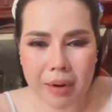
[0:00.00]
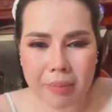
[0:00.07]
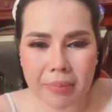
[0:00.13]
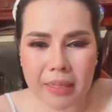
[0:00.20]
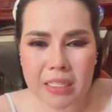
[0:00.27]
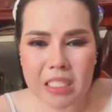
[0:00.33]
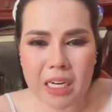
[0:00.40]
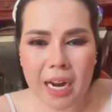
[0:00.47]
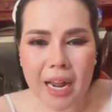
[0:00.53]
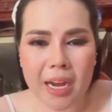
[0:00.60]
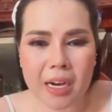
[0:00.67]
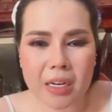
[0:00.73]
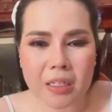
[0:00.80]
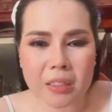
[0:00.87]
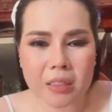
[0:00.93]
mà mì
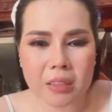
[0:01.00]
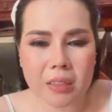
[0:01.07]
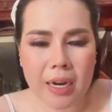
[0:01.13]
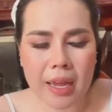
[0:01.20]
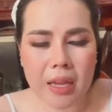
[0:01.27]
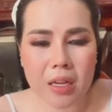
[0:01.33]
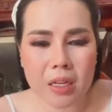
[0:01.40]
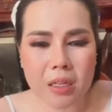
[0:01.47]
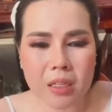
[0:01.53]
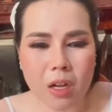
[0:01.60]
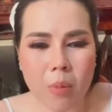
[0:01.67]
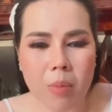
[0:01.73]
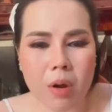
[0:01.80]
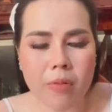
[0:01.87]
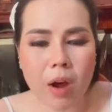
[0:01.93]
tràn nè
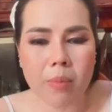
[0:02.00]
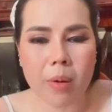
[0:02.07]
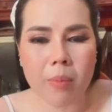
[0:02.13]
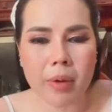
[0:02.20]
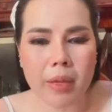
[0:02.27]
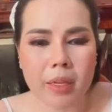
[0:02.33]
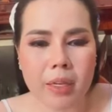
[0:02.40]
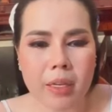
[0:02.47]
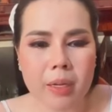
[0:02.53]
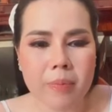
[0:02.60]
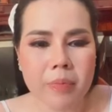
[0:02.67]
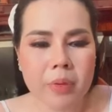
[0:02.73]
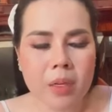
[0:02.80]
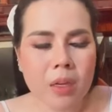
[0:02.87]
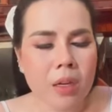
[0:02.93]
con khoan mà mì
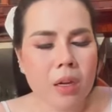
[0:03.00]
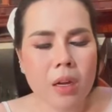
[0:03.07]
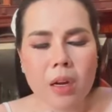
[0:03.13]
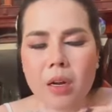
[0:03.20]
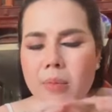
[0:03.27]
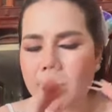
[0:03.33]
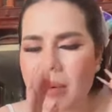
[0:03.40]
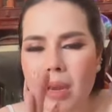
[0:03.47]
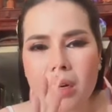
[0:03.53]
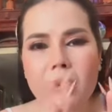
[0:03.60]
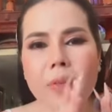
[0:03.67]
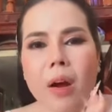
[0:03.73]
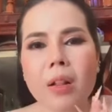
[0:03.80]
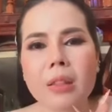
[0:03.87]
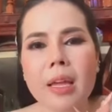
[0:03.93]
mà mì ăn
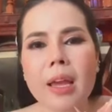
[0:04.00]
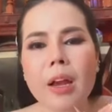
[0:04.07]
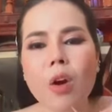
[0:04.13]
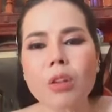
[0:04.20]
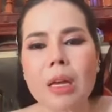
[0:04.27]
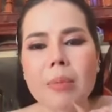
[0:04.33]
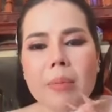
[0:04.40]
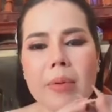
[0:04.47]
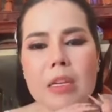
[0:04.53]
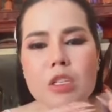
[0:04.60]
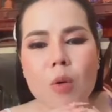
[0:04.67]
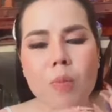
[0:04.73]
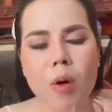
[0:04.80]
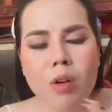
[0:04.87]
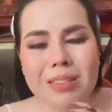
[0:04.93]
khoan tê còn tha mà mì
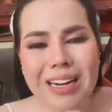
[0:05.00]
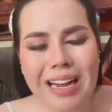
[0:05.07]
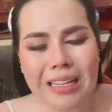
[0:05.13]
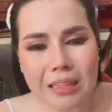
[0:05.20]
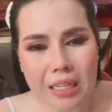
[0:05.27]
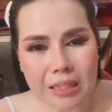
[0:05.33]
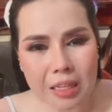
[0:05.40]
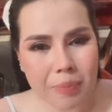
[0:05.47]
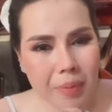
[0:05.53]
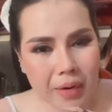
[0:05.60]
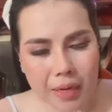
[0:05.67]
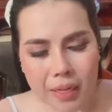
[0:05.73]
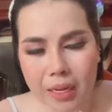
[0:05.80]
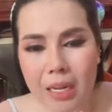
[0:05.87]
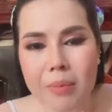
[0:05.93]
xong bỏ xay một tít đặt
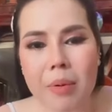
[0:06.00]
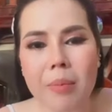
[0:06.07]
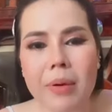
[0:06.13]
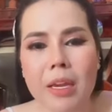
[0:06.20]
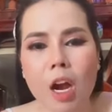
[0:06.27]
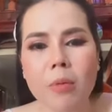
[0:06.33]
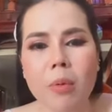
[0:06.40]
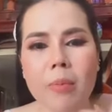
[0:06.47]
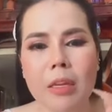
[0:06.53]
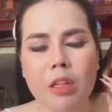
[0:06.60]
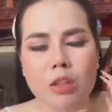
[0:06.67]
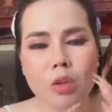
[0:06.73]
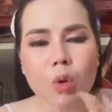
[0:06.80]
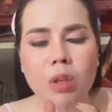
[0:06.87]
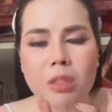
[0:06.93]
bánh nắng ấy mà mì ơi mà mì
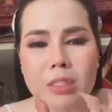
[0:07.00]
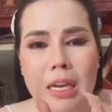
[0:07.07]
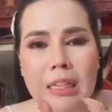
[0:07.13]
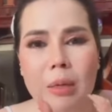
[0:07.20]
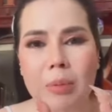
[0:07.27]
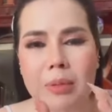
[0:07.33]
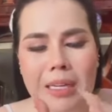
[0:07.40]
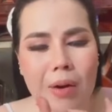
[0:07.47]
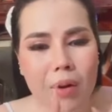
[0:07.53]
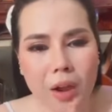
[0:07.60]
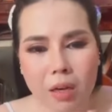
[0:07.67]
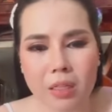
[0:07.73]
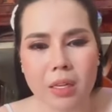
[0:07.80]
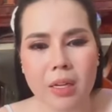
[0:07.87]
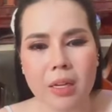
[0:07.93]
từ chua từ chê từ cháo ơi
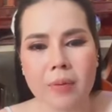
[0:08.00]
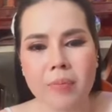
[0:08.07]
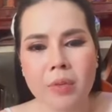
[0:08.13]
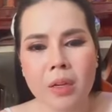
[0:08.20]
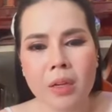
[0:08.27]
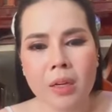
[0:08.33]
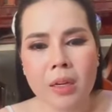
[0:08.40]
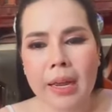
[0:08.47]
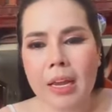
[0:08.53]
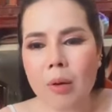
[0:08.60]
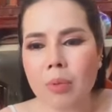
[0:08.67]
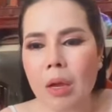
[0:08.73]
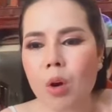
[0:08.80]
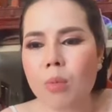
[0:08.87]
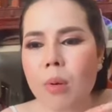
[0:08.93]
ăn tê Hay
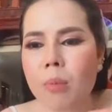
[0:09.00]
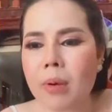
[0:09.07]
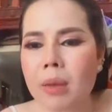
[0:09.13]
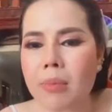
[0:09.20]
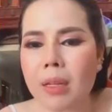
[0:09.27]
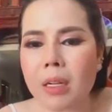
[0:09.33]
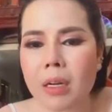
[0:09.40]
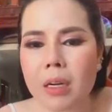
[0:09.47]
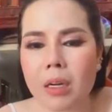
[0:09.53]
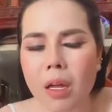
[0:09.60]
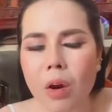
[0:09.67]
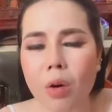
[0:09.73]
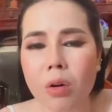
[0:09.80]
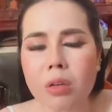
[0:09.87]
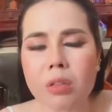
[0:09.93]
còn tháo mà mi miên rương là
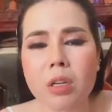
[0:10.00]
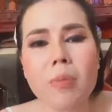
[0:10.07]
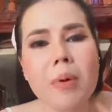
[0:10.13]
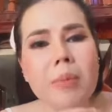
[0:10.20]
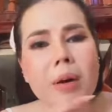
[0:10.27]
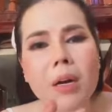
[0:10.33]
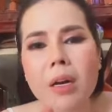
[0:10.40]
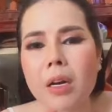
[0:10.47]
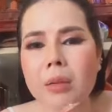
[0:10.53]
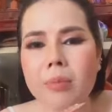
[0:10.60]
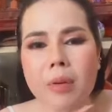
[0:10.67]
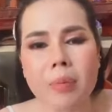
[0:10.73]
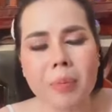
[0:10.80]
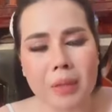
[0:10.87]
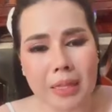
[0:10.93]
hột, chót mơ khơi
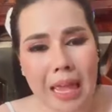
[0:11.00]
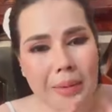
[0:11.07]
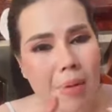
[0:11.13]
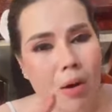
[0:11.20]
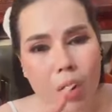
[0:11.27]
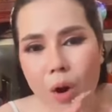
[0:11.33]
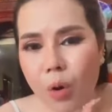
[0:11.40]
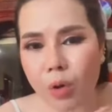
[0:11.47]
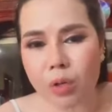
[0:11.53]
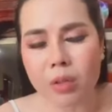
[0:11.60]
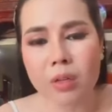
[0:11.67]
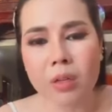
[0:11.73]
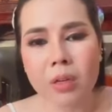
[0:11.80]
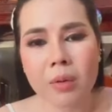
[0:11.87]
mơ và tẹt bao là hột,